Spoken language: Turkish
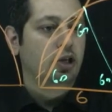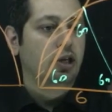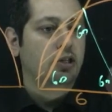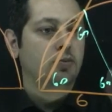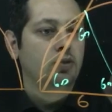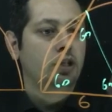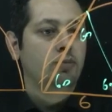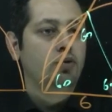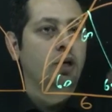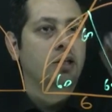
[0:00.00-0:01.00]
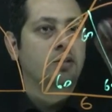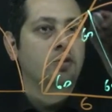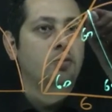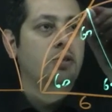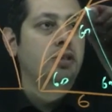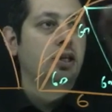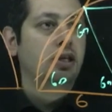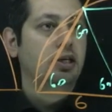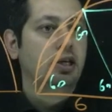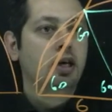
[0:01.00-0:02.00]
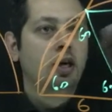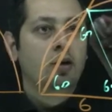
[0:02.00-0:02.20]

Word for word: 60. E bu da 60. Bir saniye.